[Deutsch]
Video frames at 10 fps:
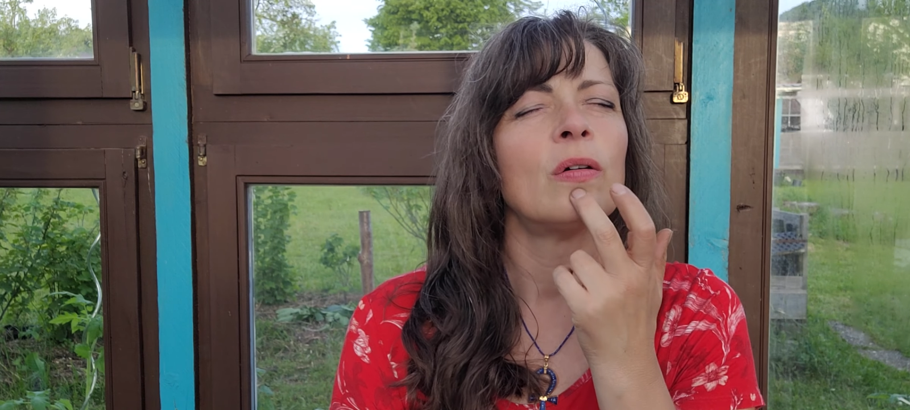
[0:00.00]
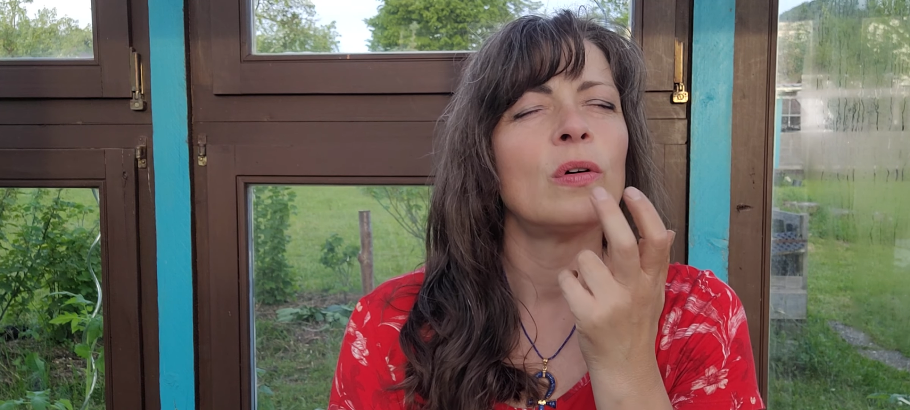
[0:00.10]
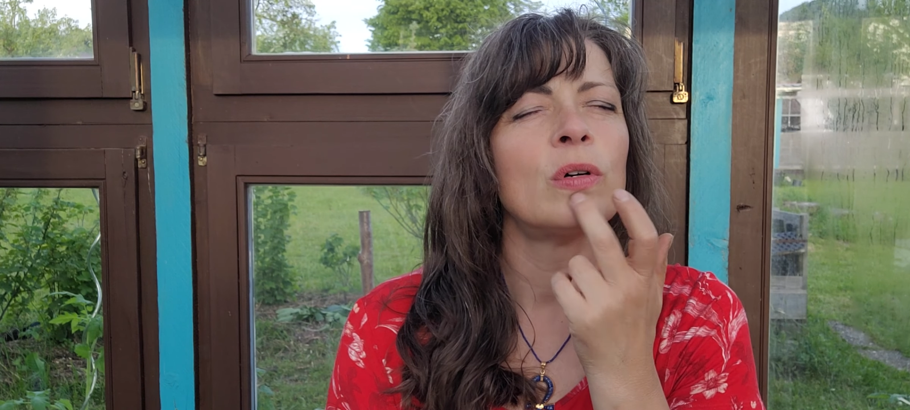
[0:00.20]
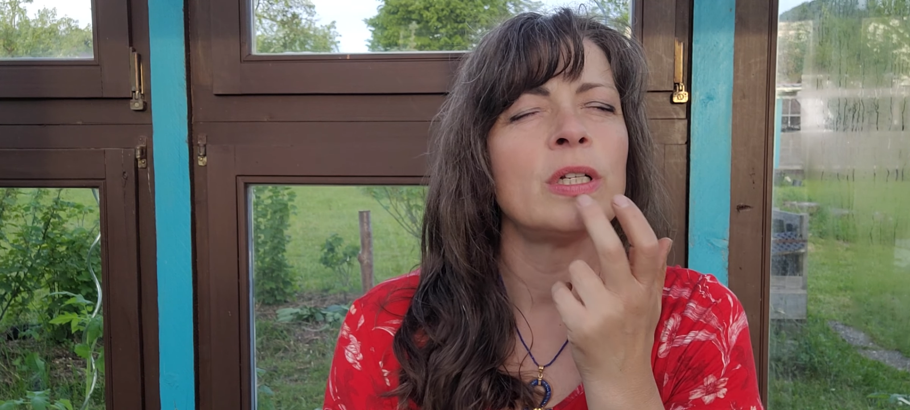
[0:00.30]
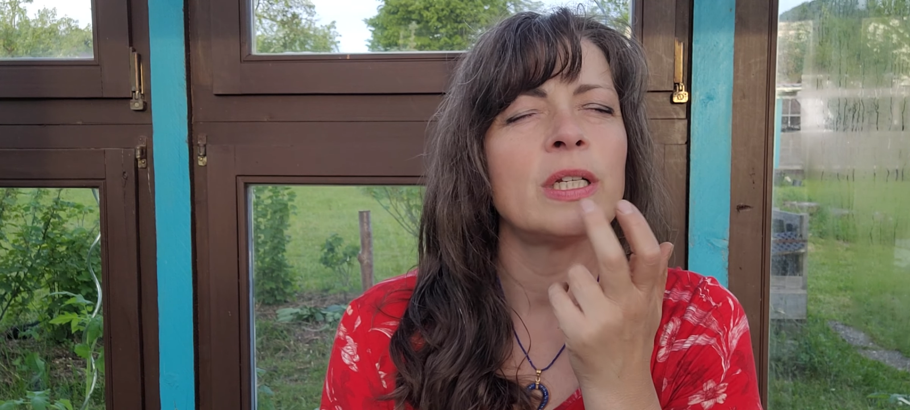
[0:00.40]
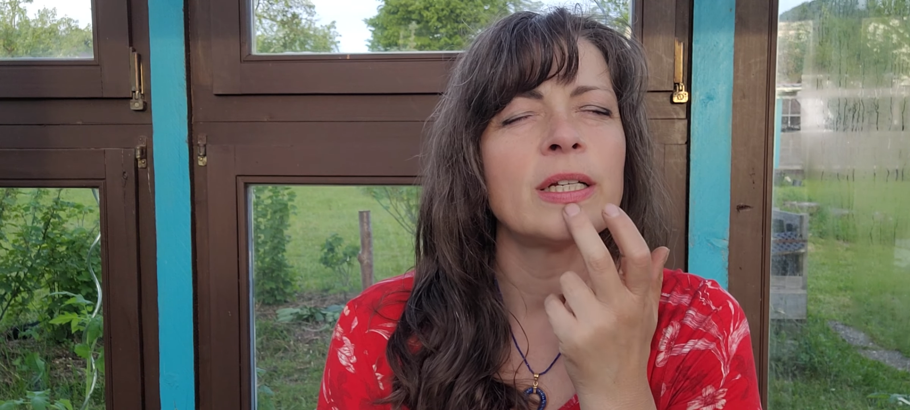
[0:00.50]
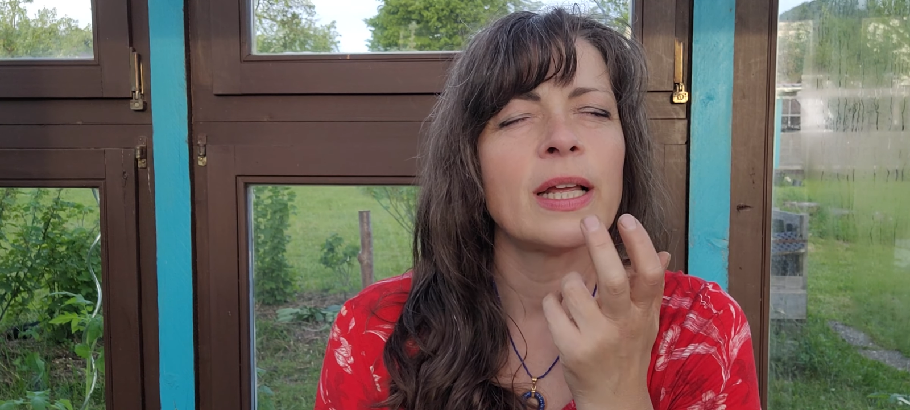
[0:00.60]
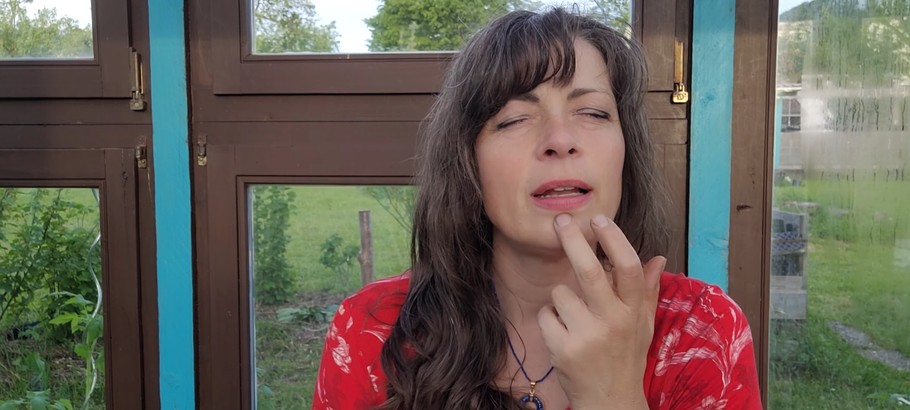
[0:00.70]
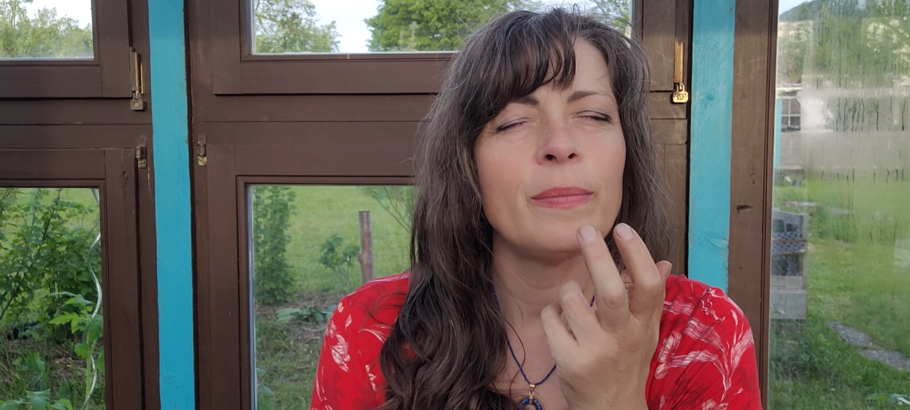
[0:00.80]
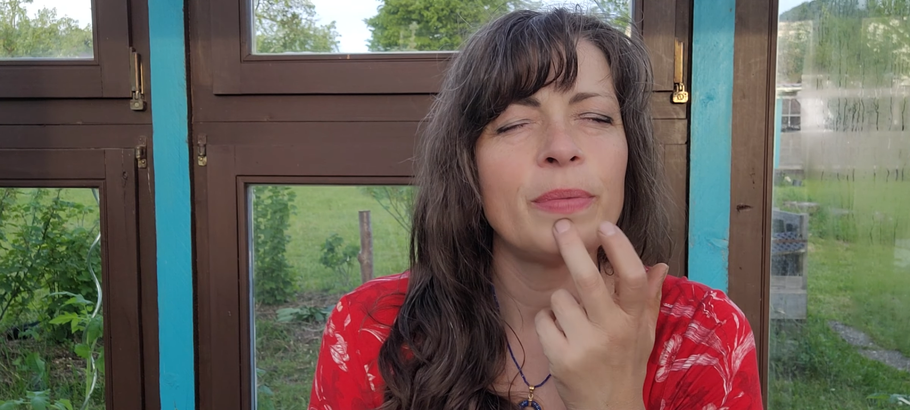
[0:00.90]
Unter
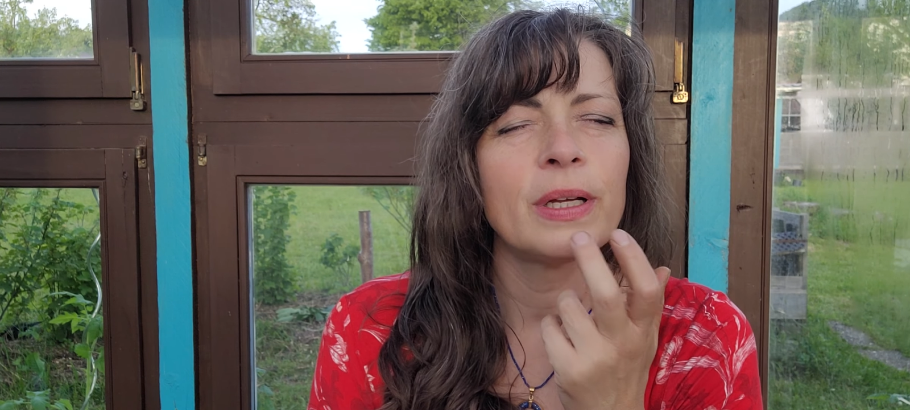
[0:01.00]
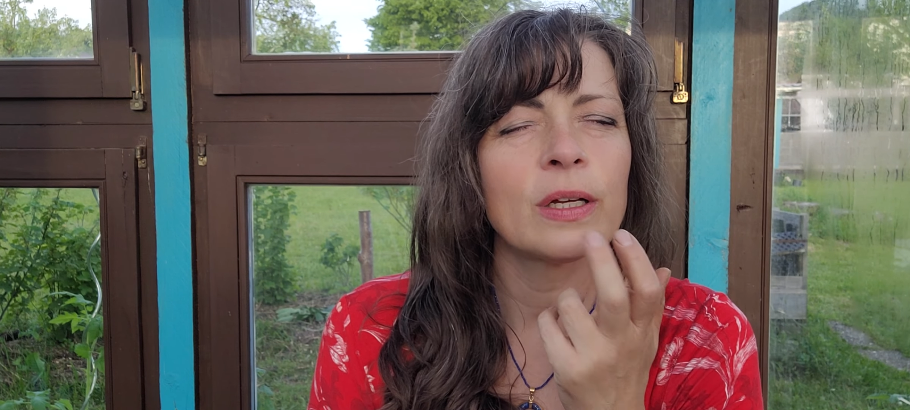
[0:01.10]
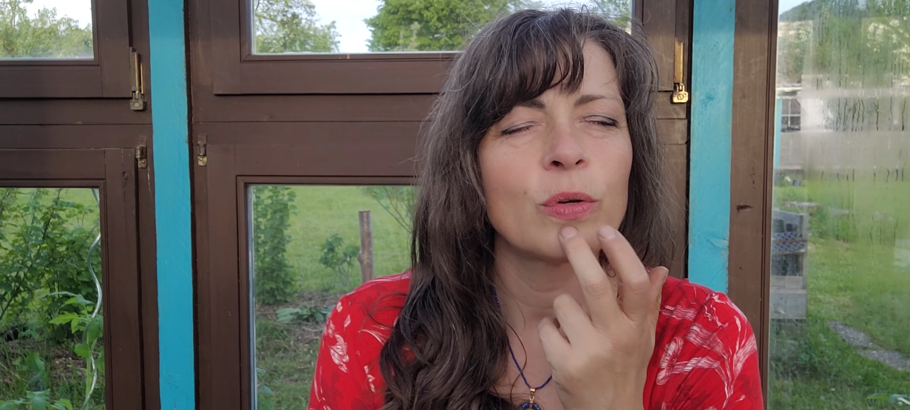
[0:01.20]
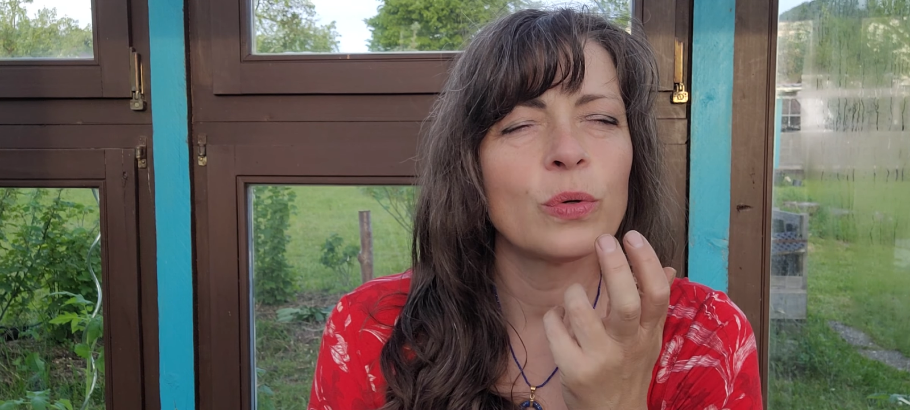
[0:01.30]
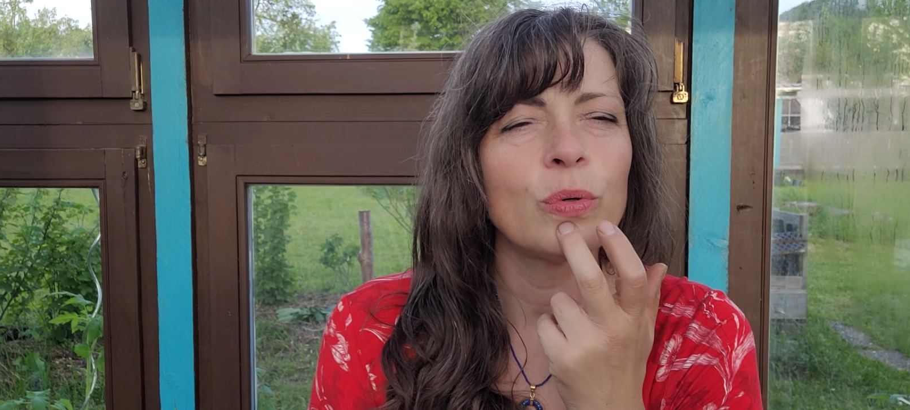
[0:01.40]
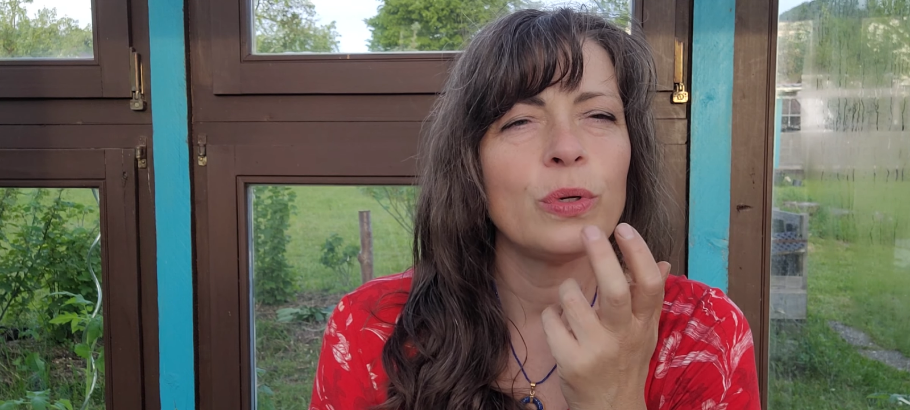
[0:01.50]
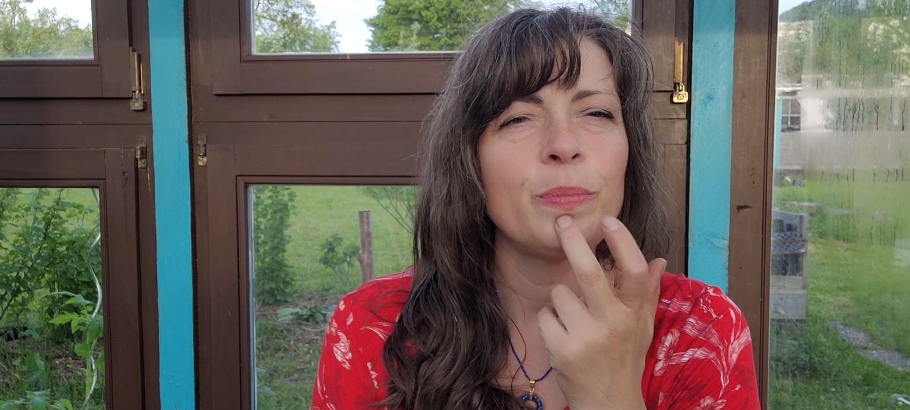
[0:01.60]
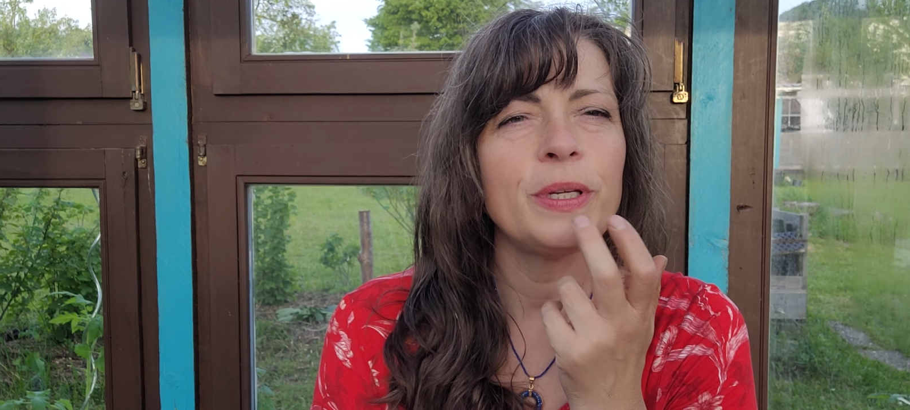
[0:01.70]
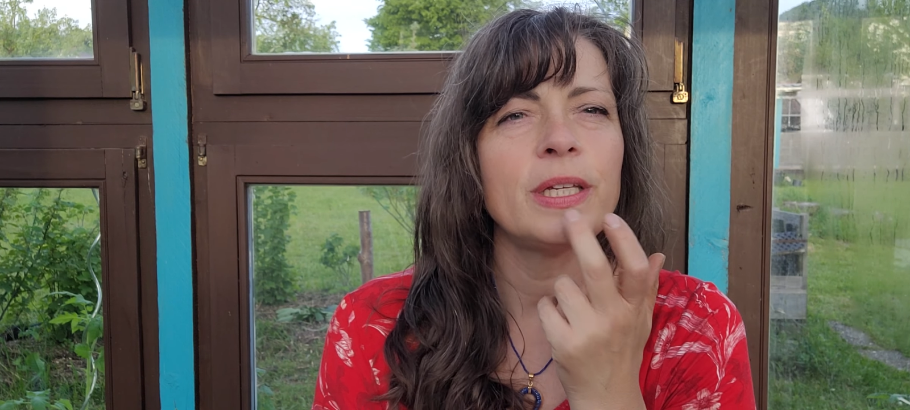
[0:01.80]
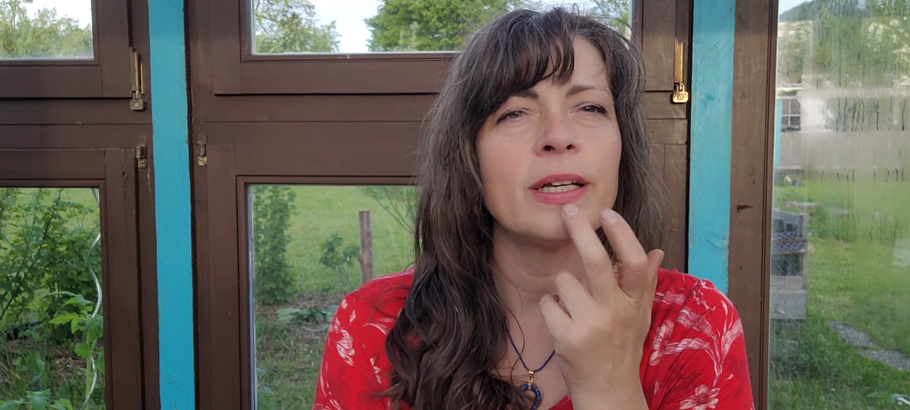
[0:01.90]
der Lippe
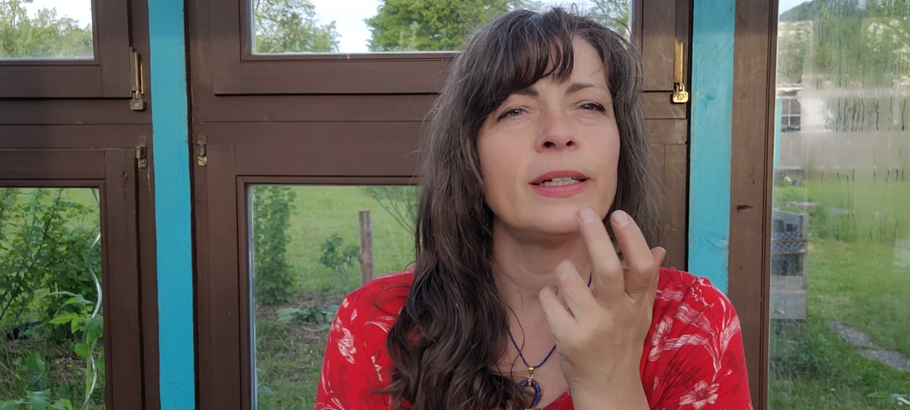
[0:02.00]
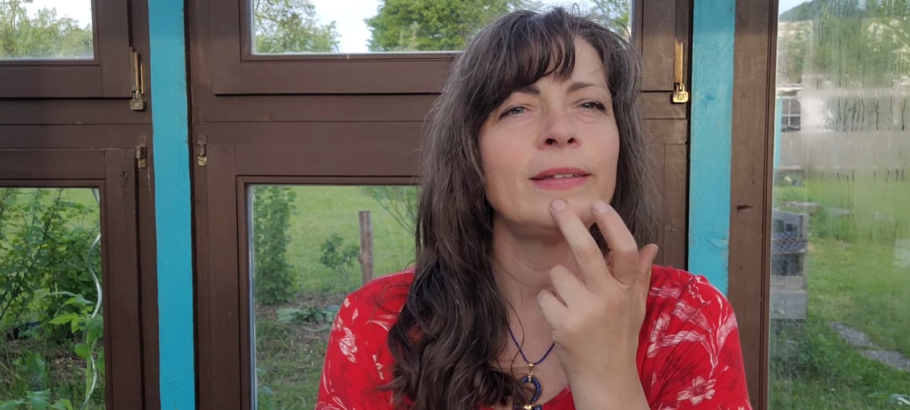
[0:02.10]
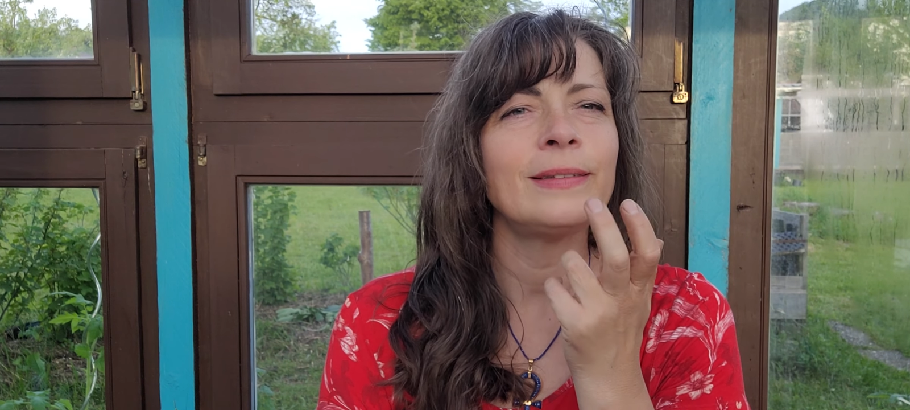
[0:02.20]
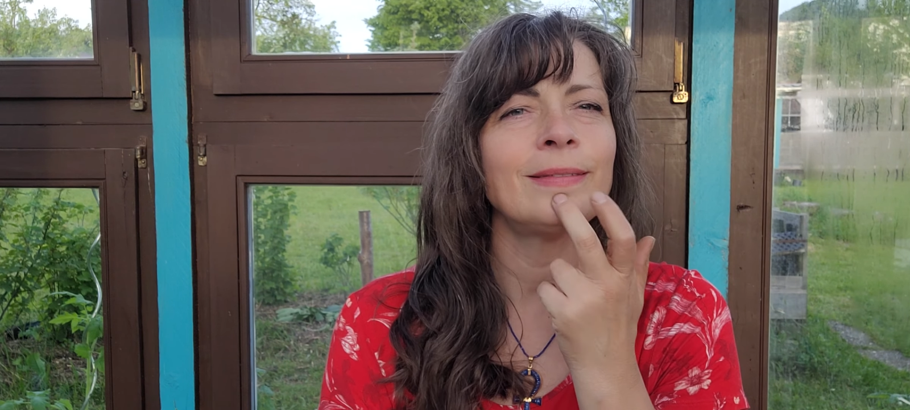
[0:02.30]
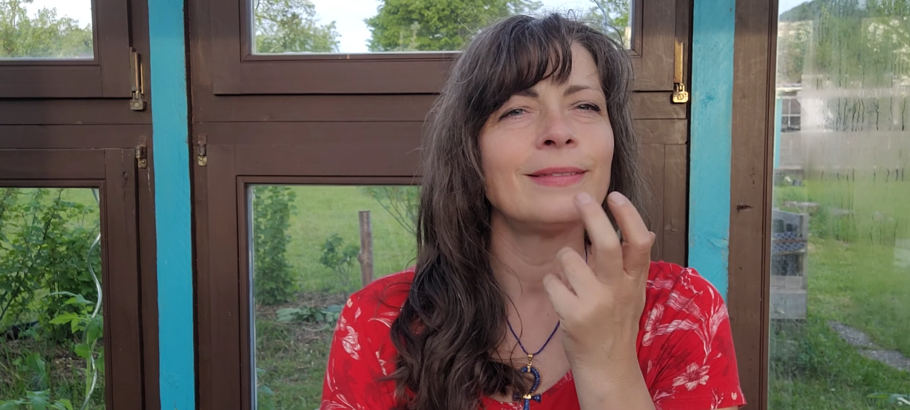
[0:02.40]
Grübchen,